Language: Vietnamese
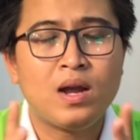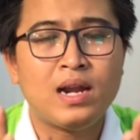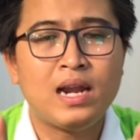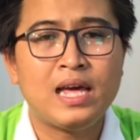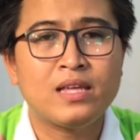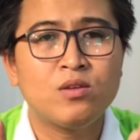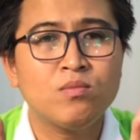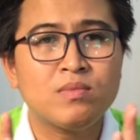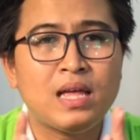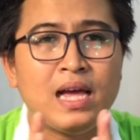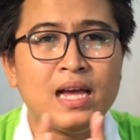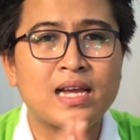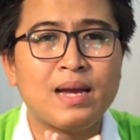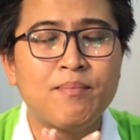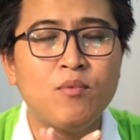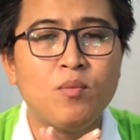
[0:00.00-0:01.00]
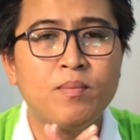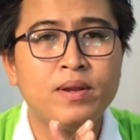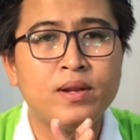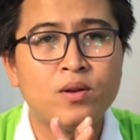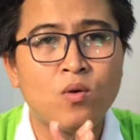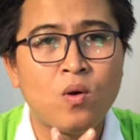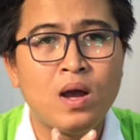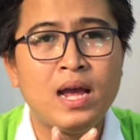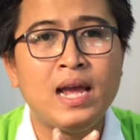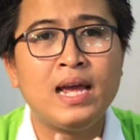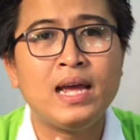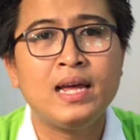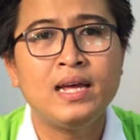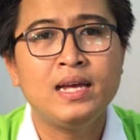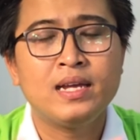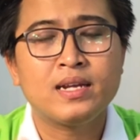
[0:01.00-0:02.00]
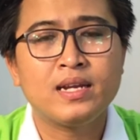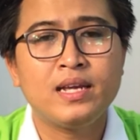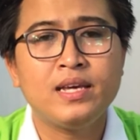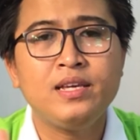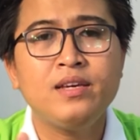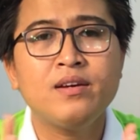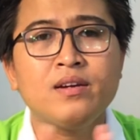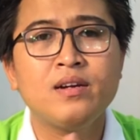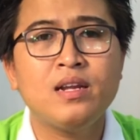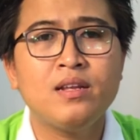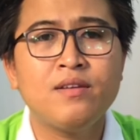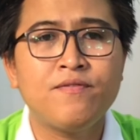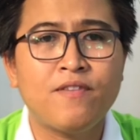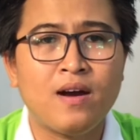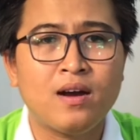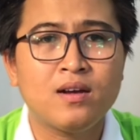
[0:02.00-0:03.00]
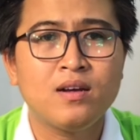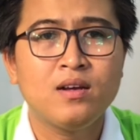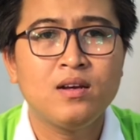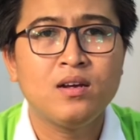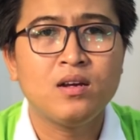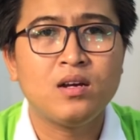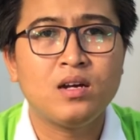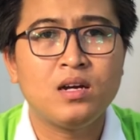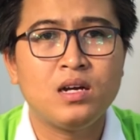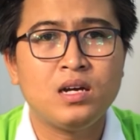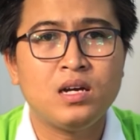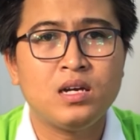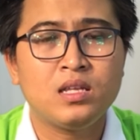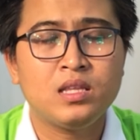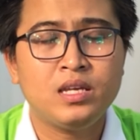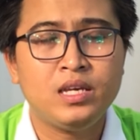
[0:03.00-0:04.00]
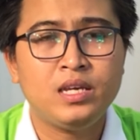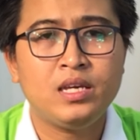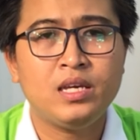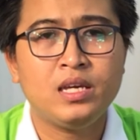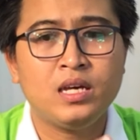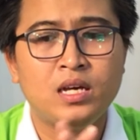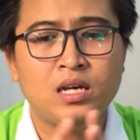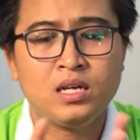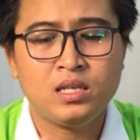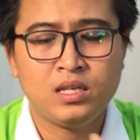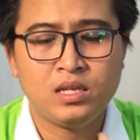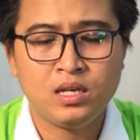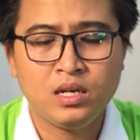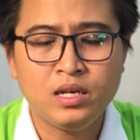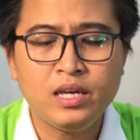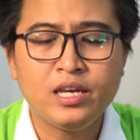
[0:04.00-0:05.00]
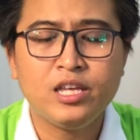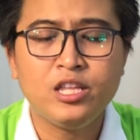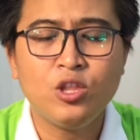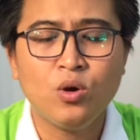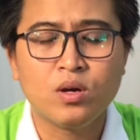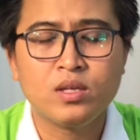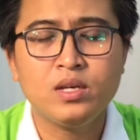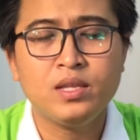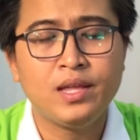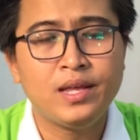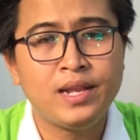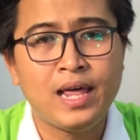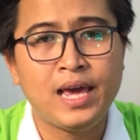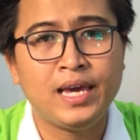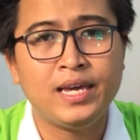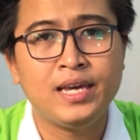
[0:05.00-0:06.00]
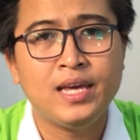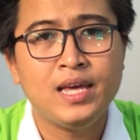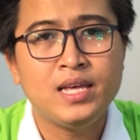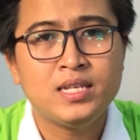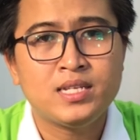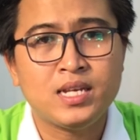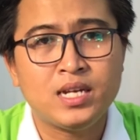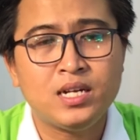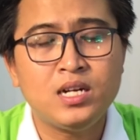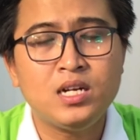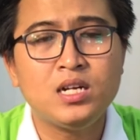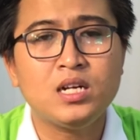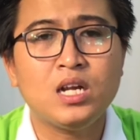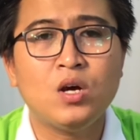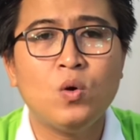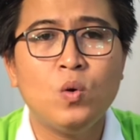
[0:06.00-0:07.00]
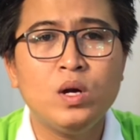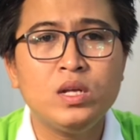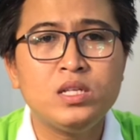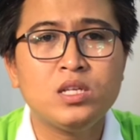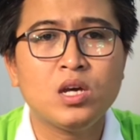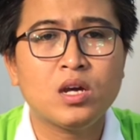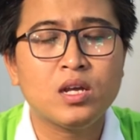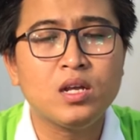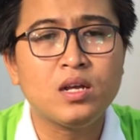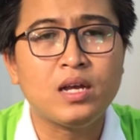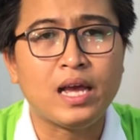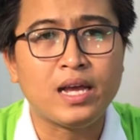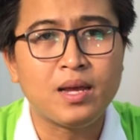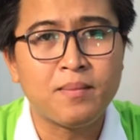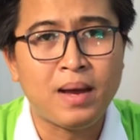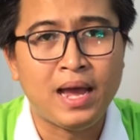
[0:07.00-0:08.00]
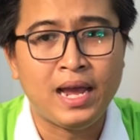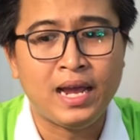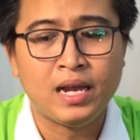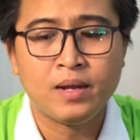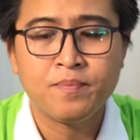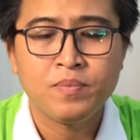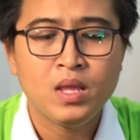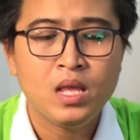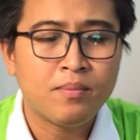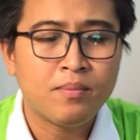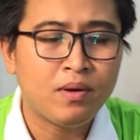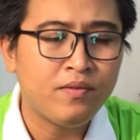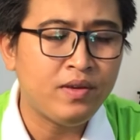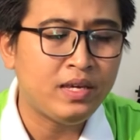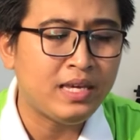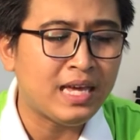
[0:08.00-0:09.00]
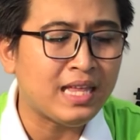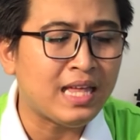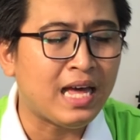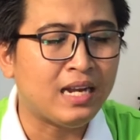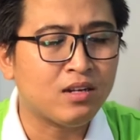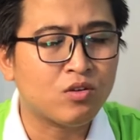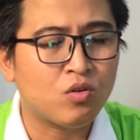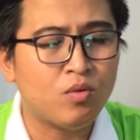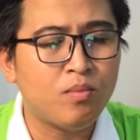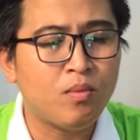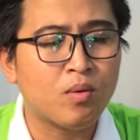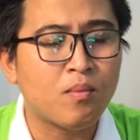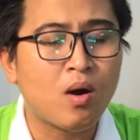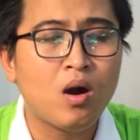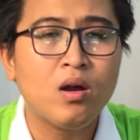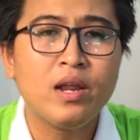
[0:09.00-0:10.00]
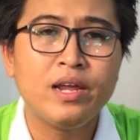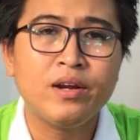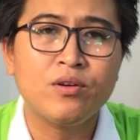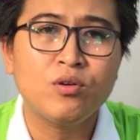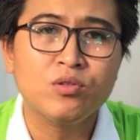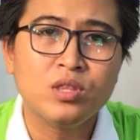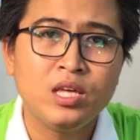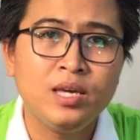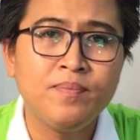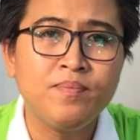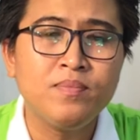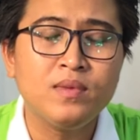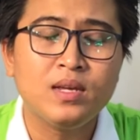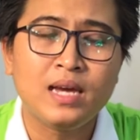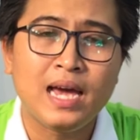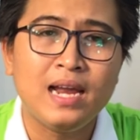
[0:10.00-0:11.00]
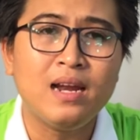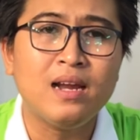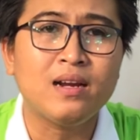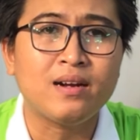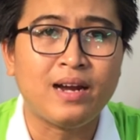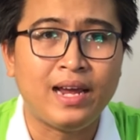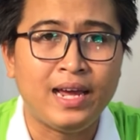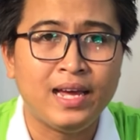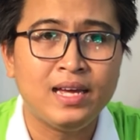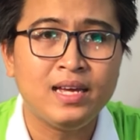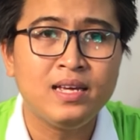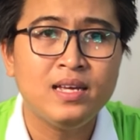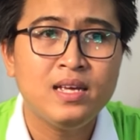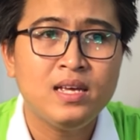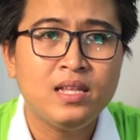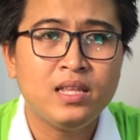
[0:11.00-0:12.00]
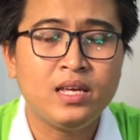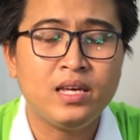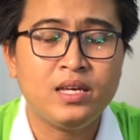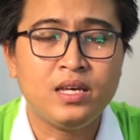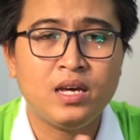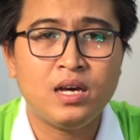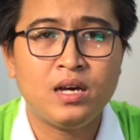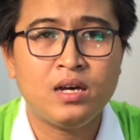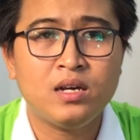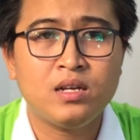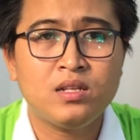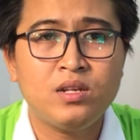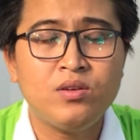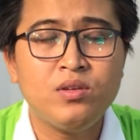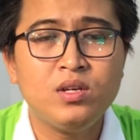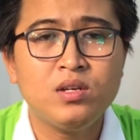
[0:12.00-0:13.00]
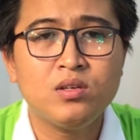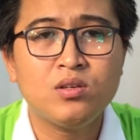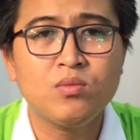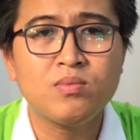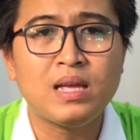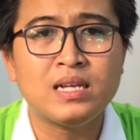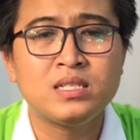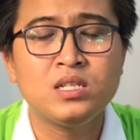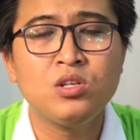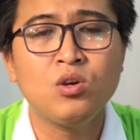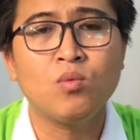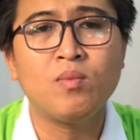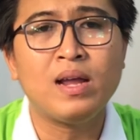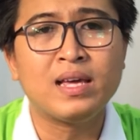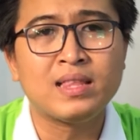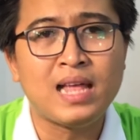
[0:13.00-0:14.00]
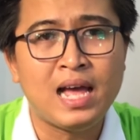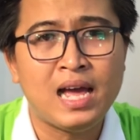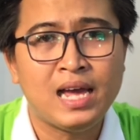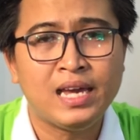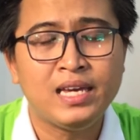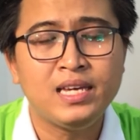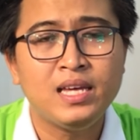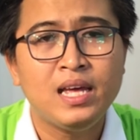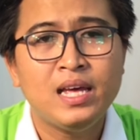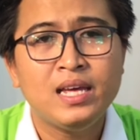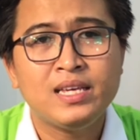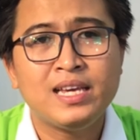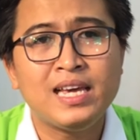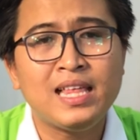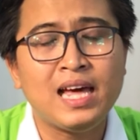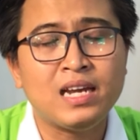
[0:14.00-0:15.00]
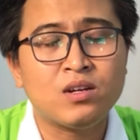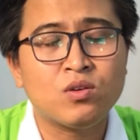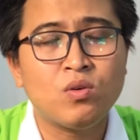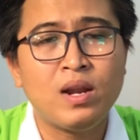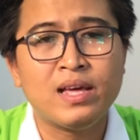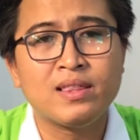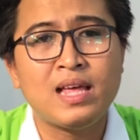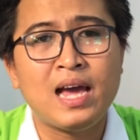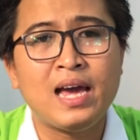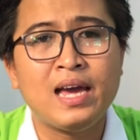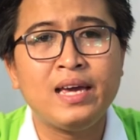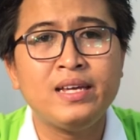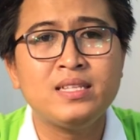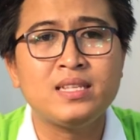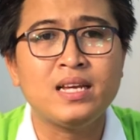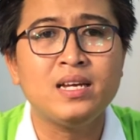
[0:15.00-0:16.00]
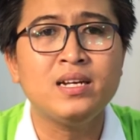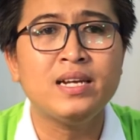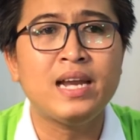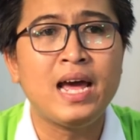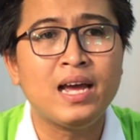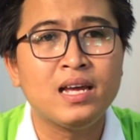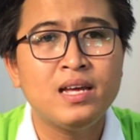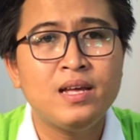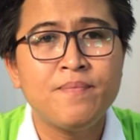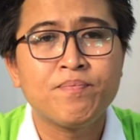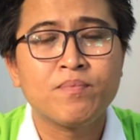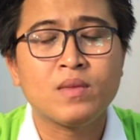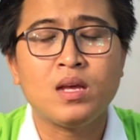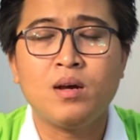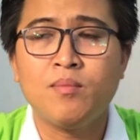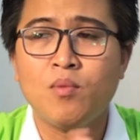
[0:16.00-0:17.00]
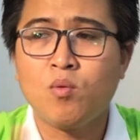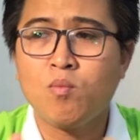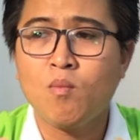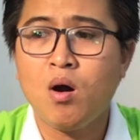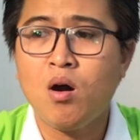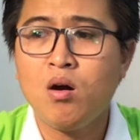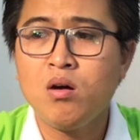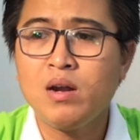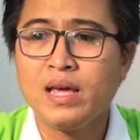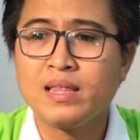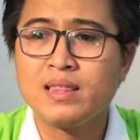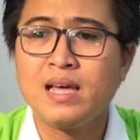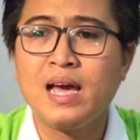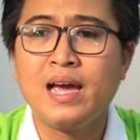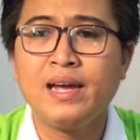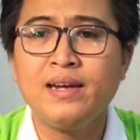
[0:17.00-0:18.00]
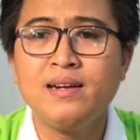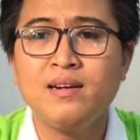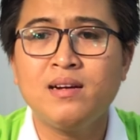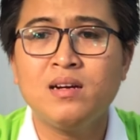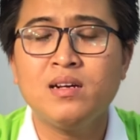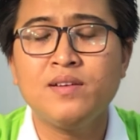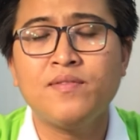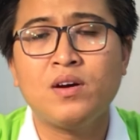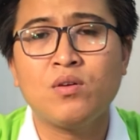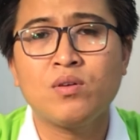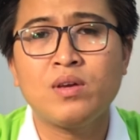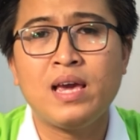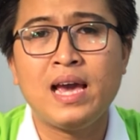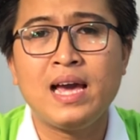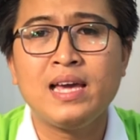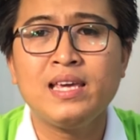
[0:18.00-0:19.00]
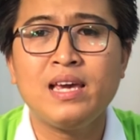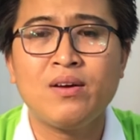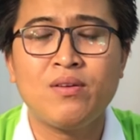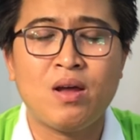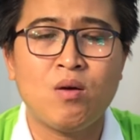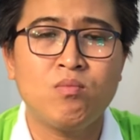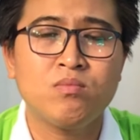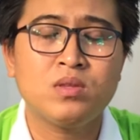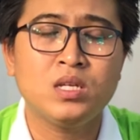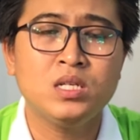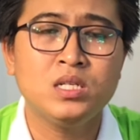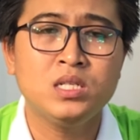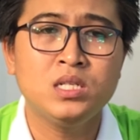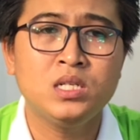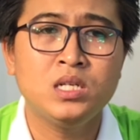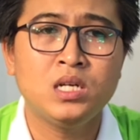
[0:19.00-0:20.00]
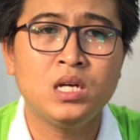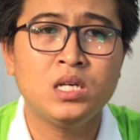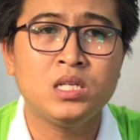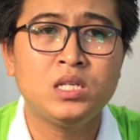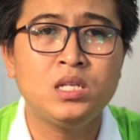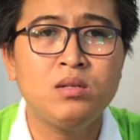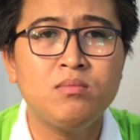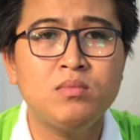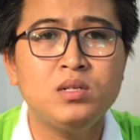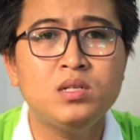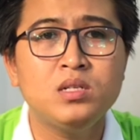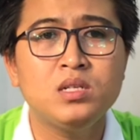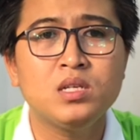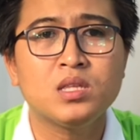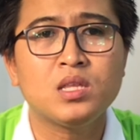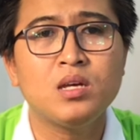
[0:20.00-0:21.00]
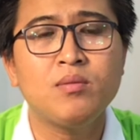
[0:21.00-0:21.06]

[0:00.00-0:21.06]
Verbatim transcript: hoặc là chúng ta cắm một bình hoa để dưng lên Phật à, thì uh, những cái kỹ thuật như thế này sẽ rất là hữu ích cho tất cả các bạn bởi vì giá thành của một bó đen rô tím khá là rẻ thì uh, nếu như chúng ta sử dụng lan thái giá thành của lan thái sẽ hơi đắt ờ, một bó lan thái rơi vào giá dao động từ 90 ờ, cho